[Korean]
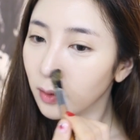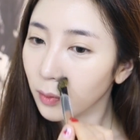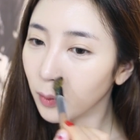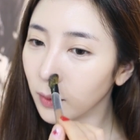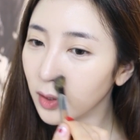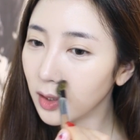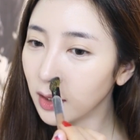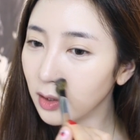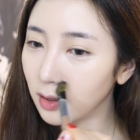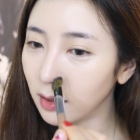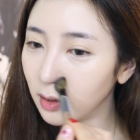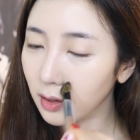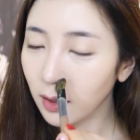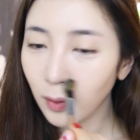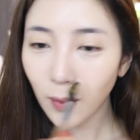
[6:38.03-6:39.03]

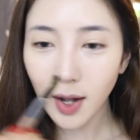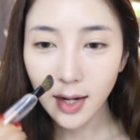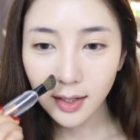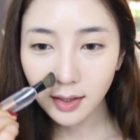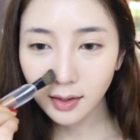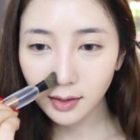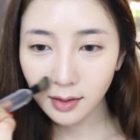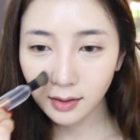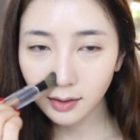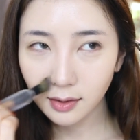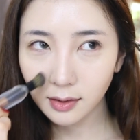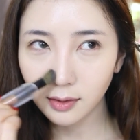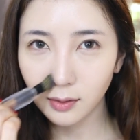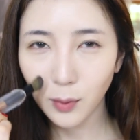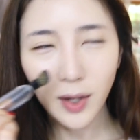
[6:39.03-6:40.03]
오늘은
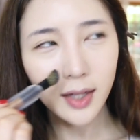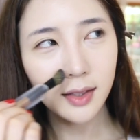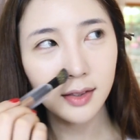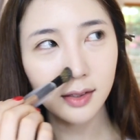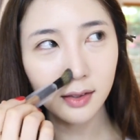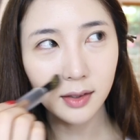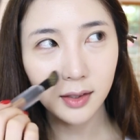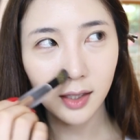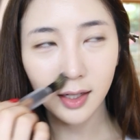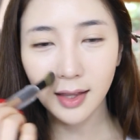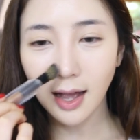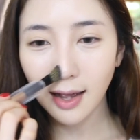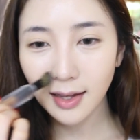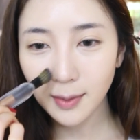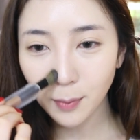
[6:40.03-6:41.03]
화이트, 화이트?
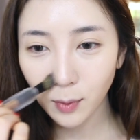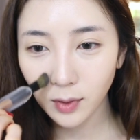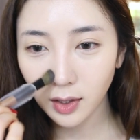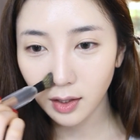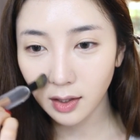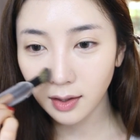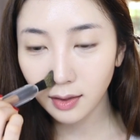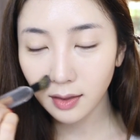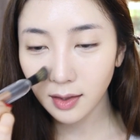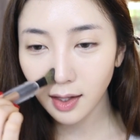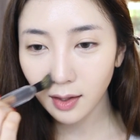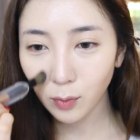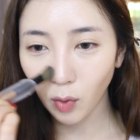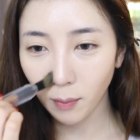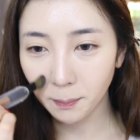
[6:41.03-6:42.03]
약간 아이보리
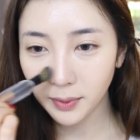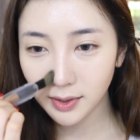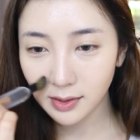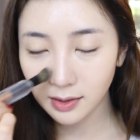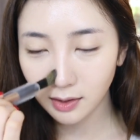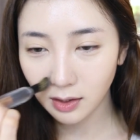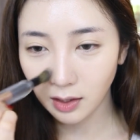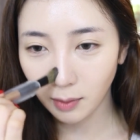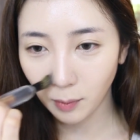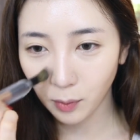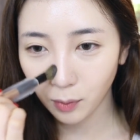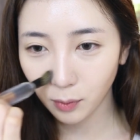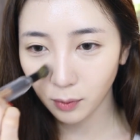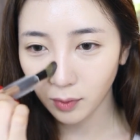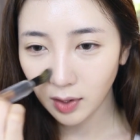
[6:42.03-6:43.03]
린넨 원피스를
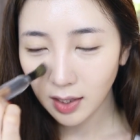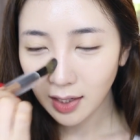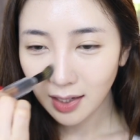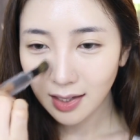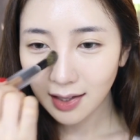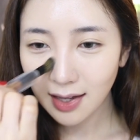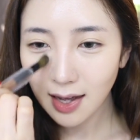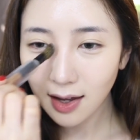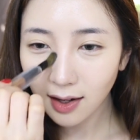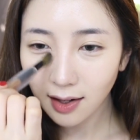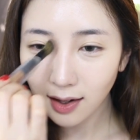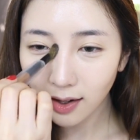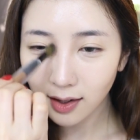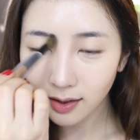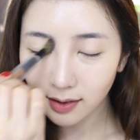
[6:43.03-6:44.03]
입고
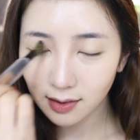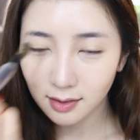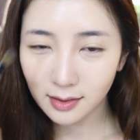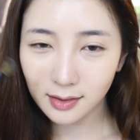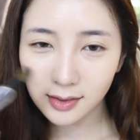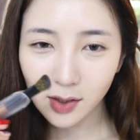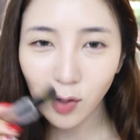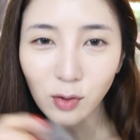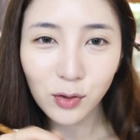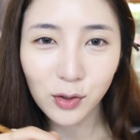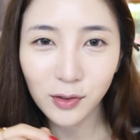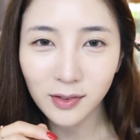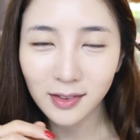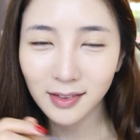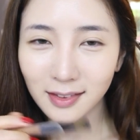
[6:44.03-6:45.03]
약간
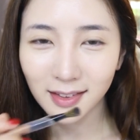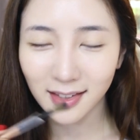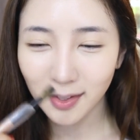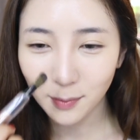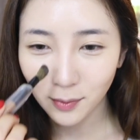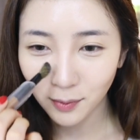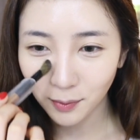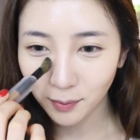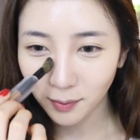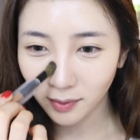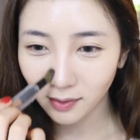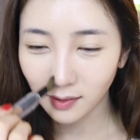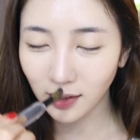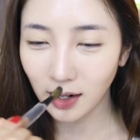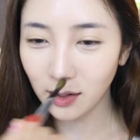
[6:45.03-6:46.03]
청순
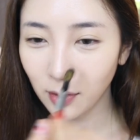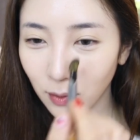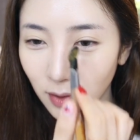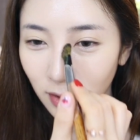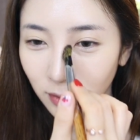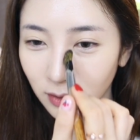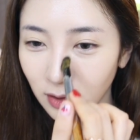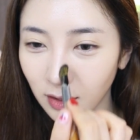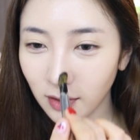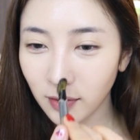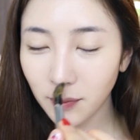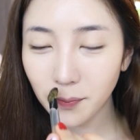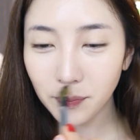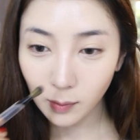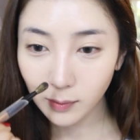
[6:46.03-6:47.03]
느낌으로 가려고
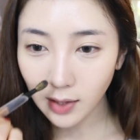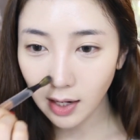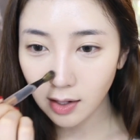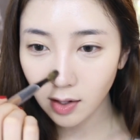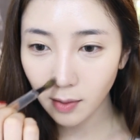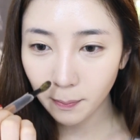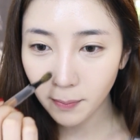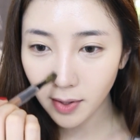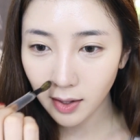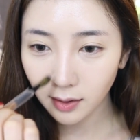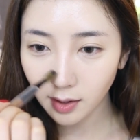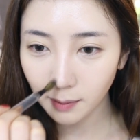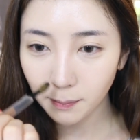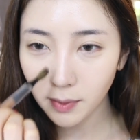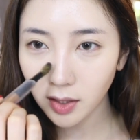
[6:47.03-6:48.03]
하거든요. 너무
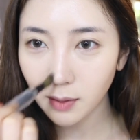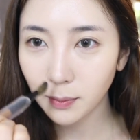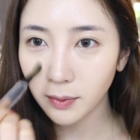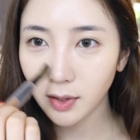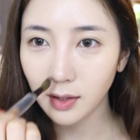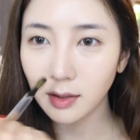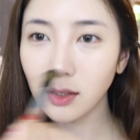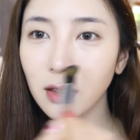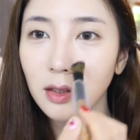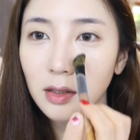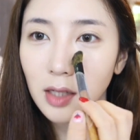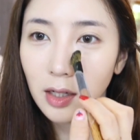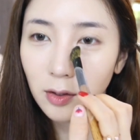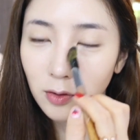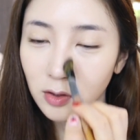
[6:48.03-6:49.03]
날렵하게 빼기보다는
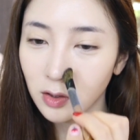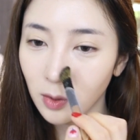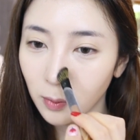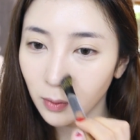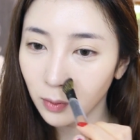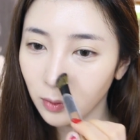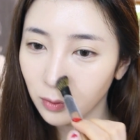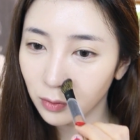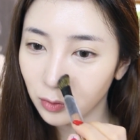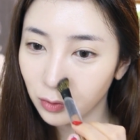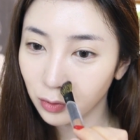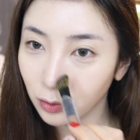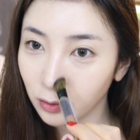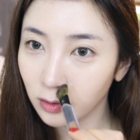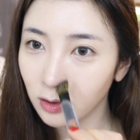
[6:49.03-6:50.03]
자연스럽고
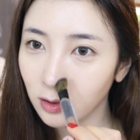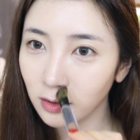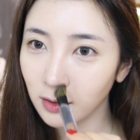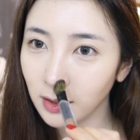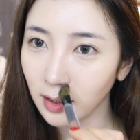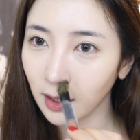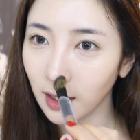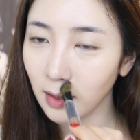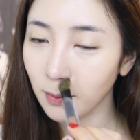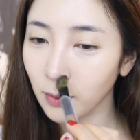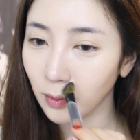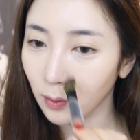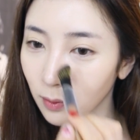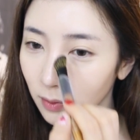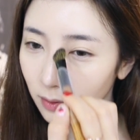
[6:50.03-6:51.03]
둥근
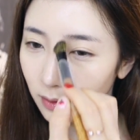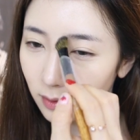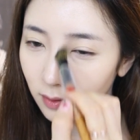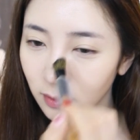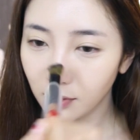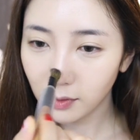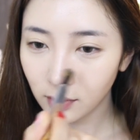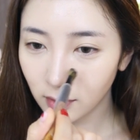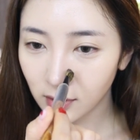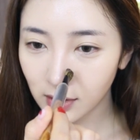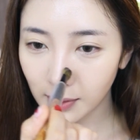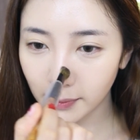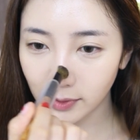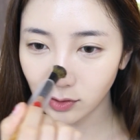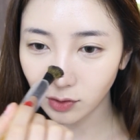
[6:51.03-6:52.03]
느낌으로
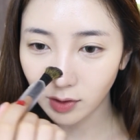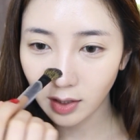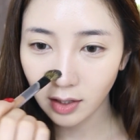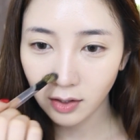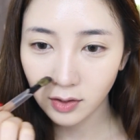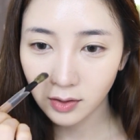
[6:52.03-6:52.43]
잡아줄게요.